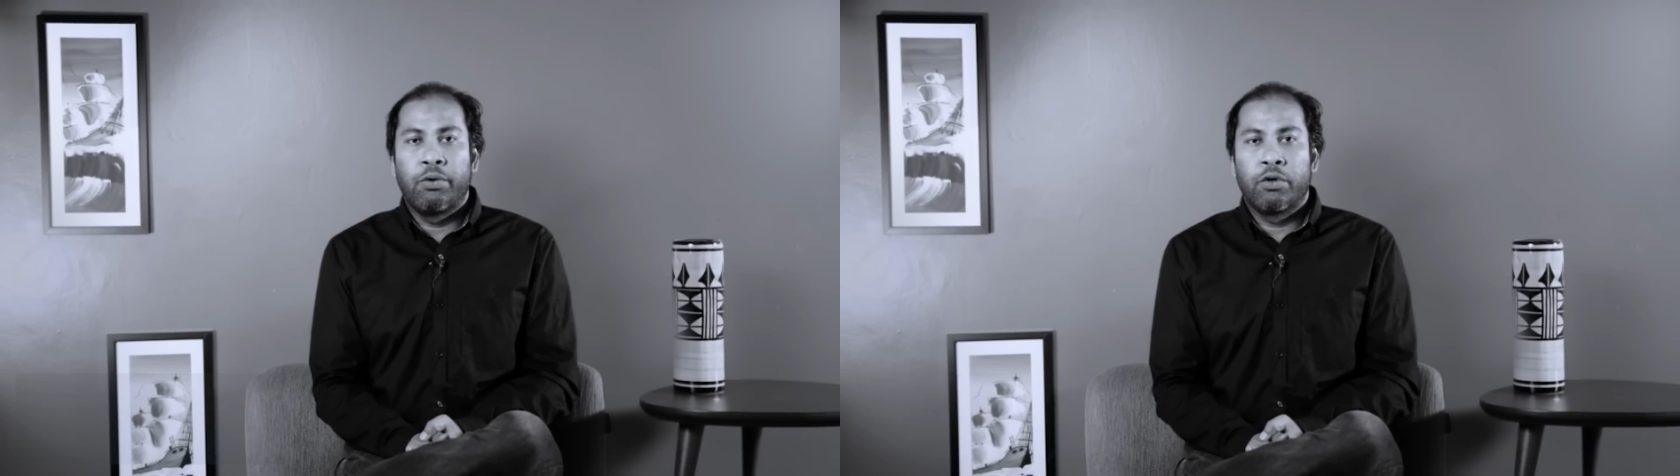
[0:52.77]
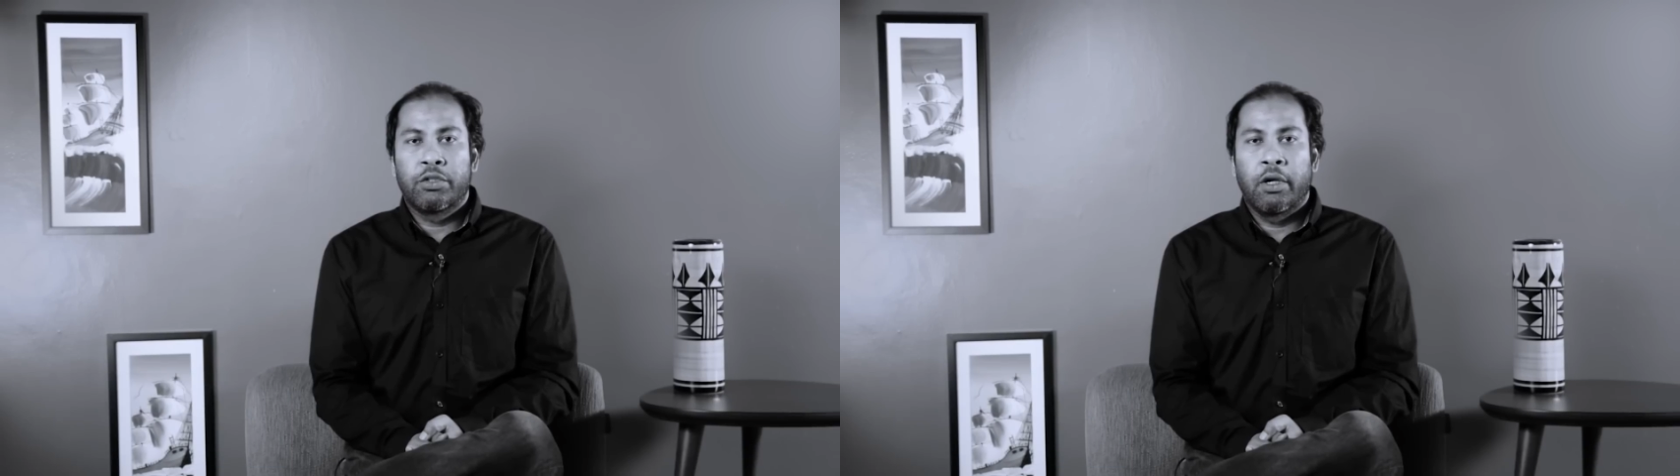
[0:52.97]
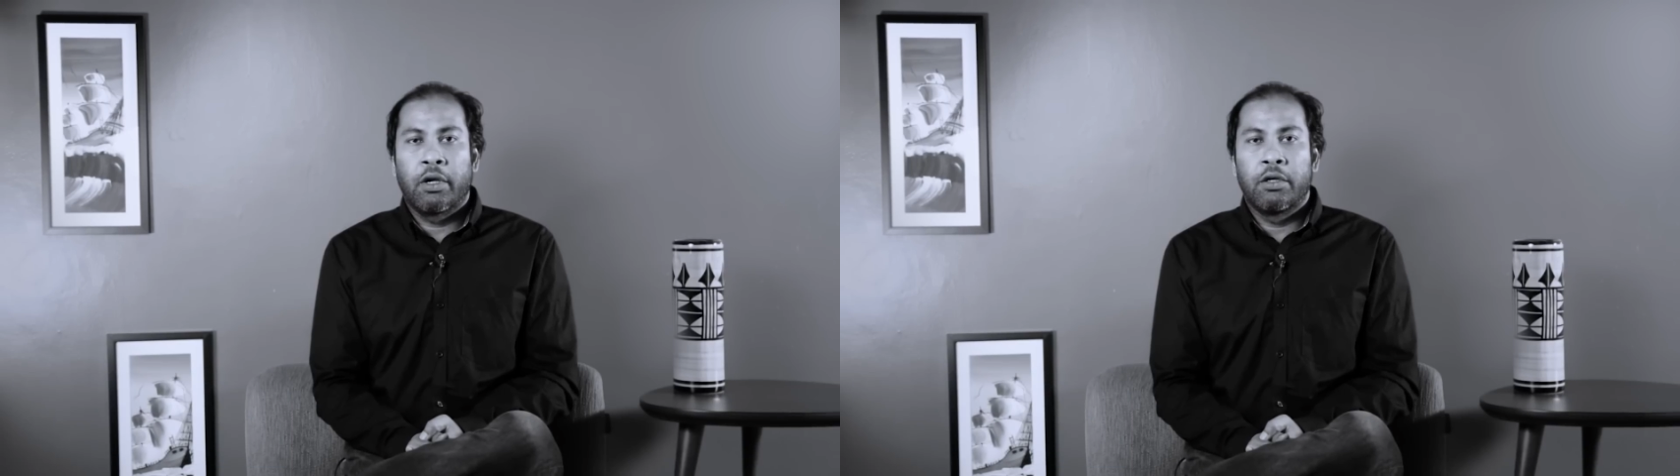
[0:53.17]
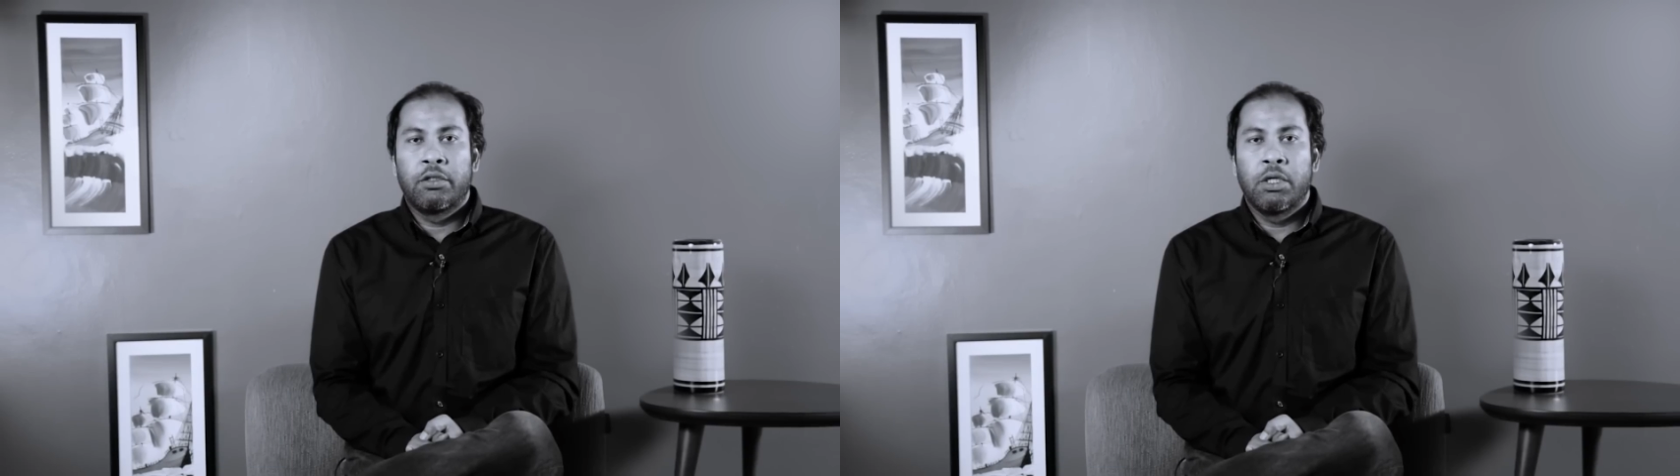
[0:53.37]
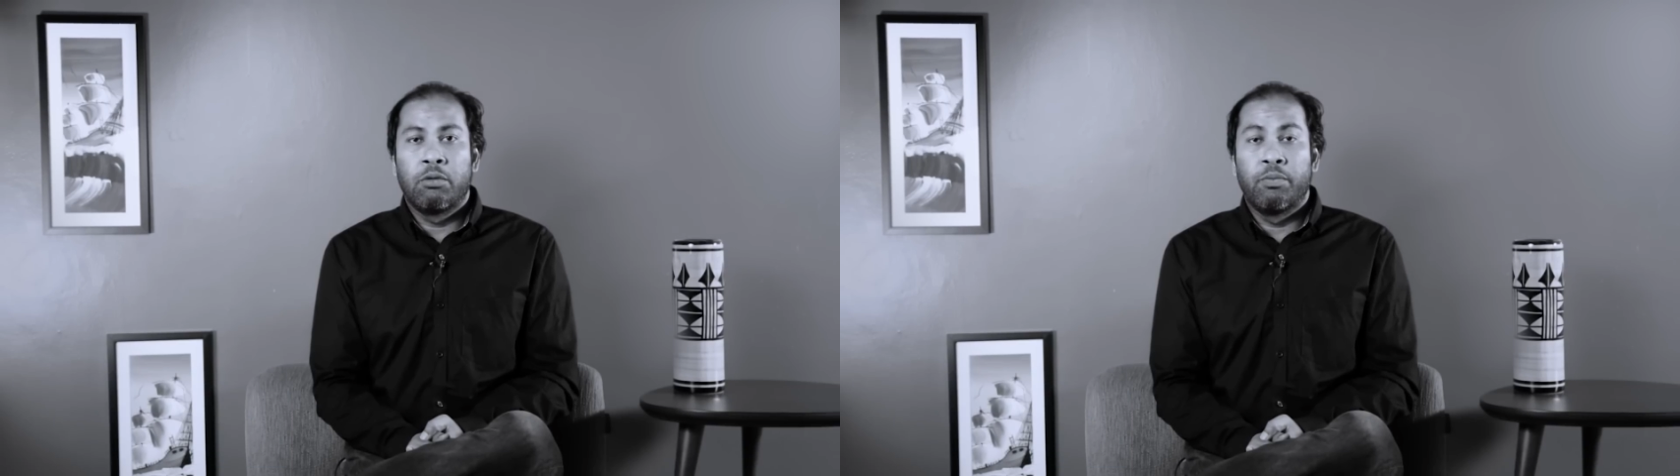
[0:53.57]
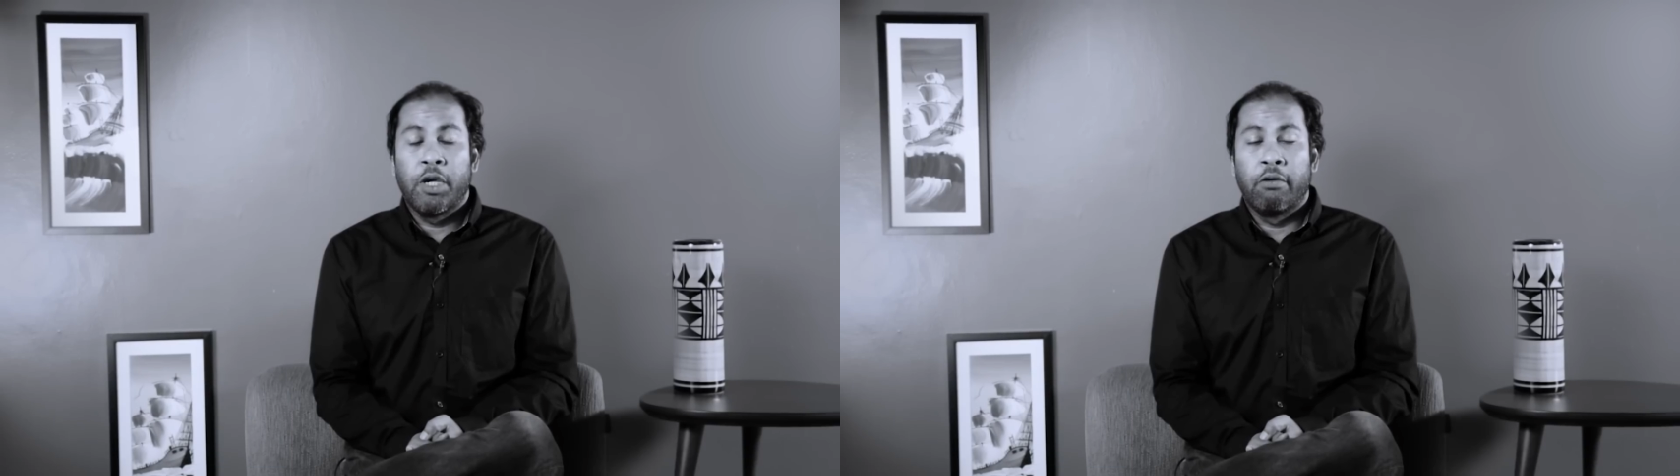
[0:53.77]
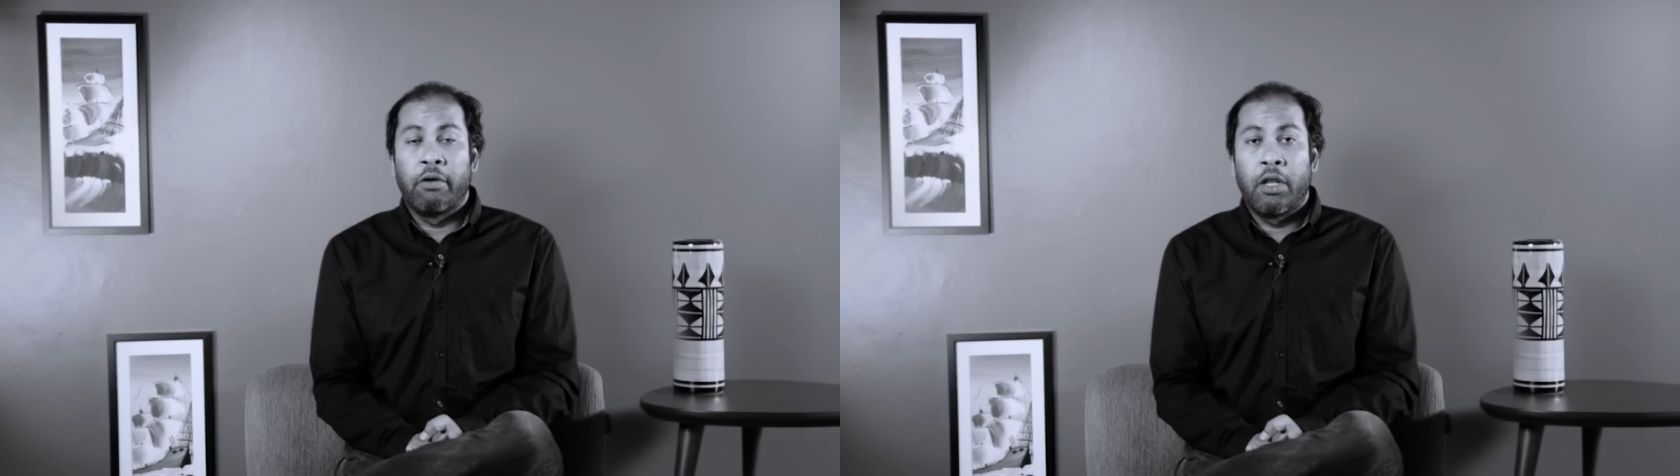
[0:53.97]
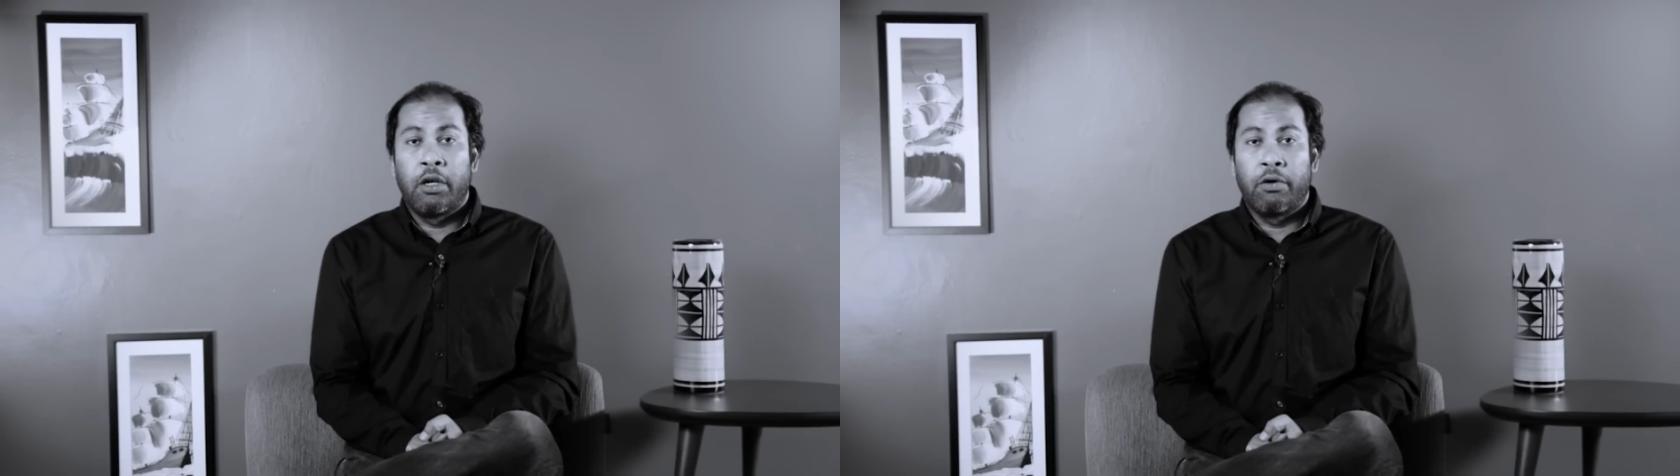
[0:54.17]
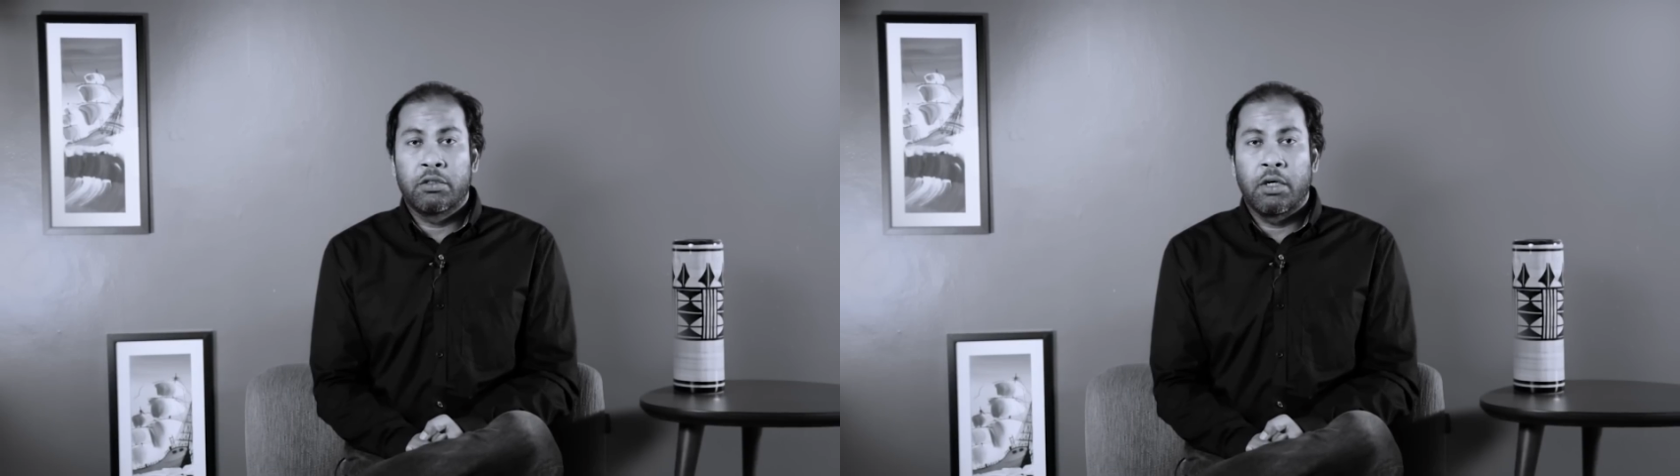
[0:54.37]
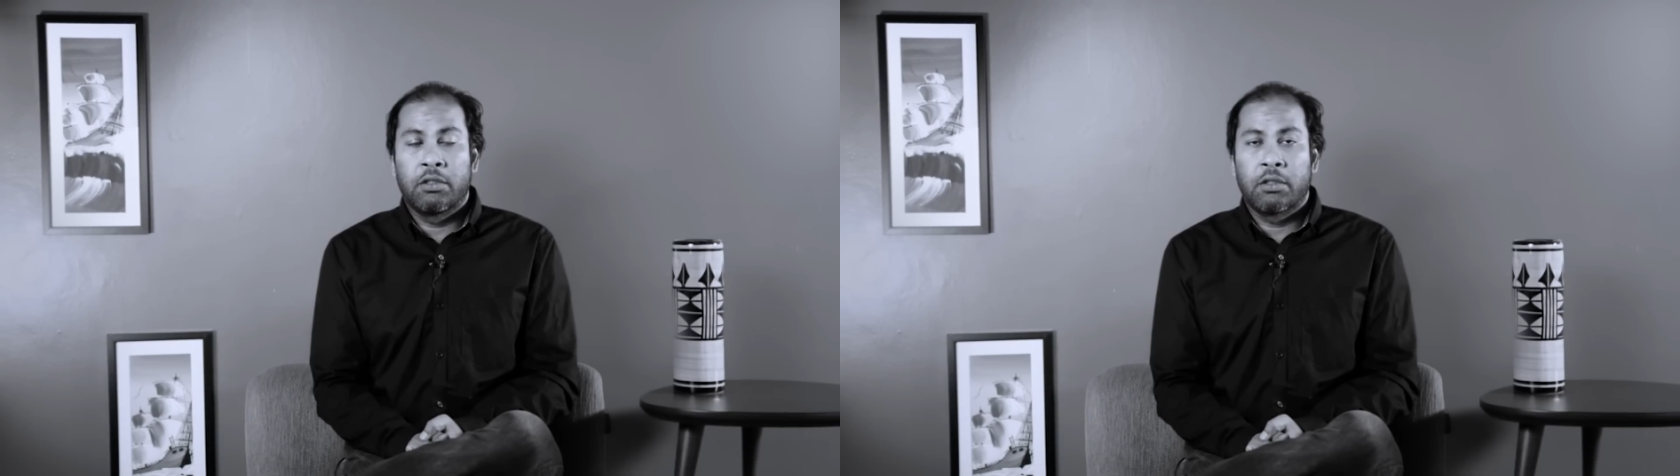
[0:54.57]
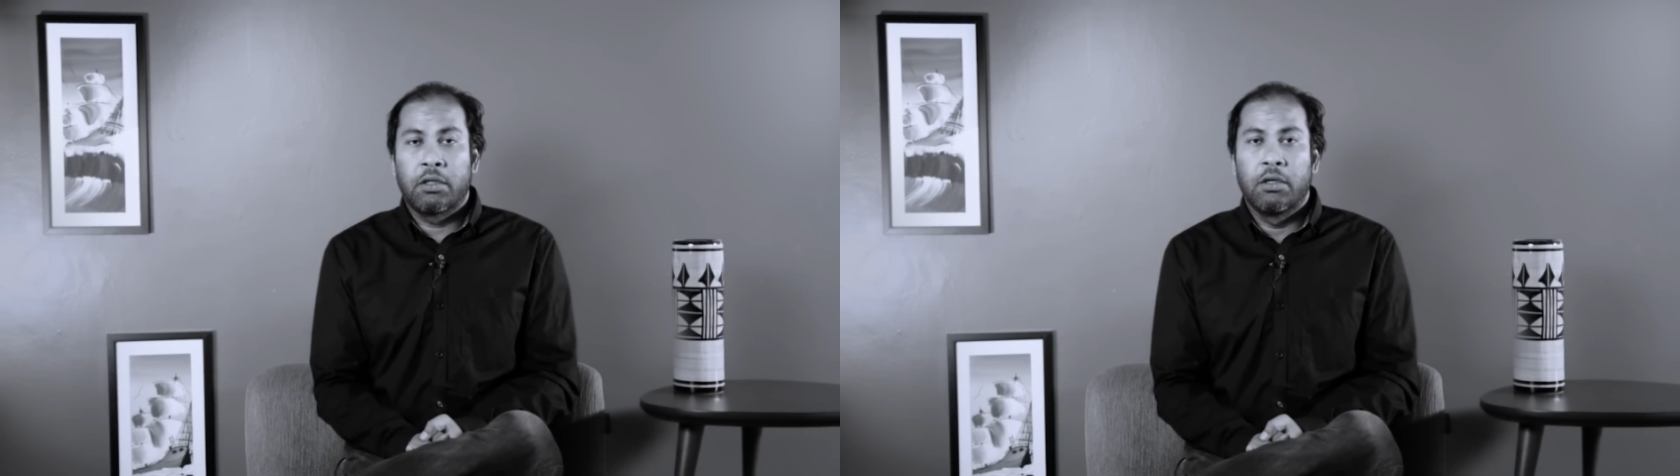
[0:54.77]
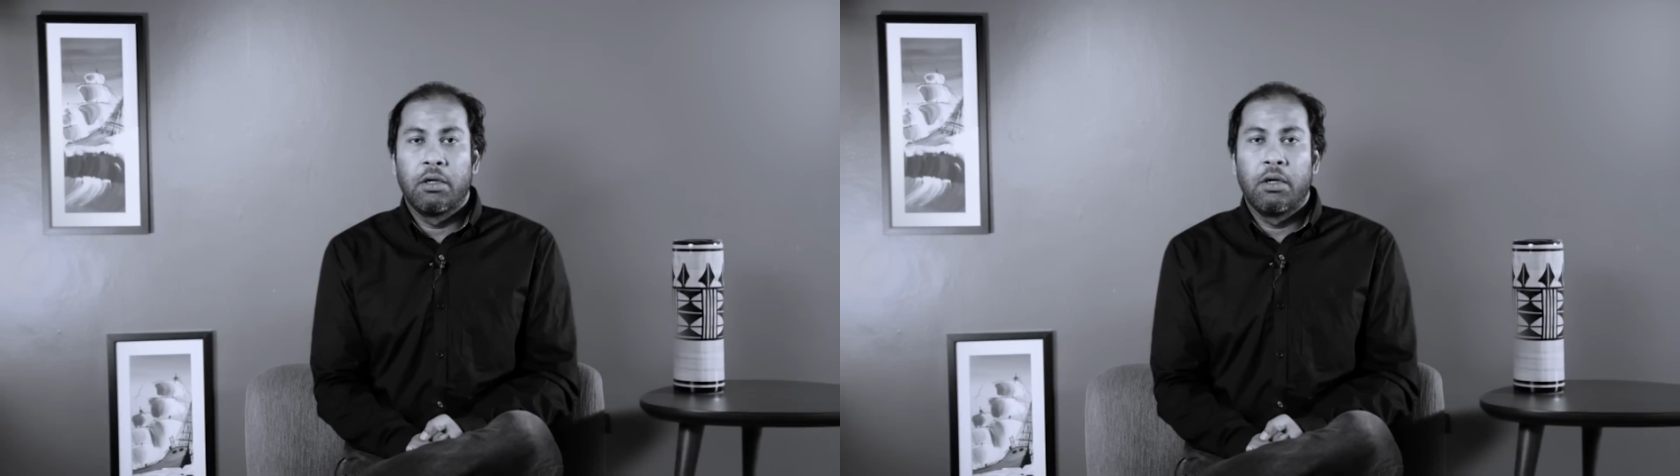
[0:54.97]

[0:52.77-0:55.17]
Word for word: নিউরোসাইকিয়াট্রি এবং বিহেভিয়ারাল নিউরোসায়েন্সে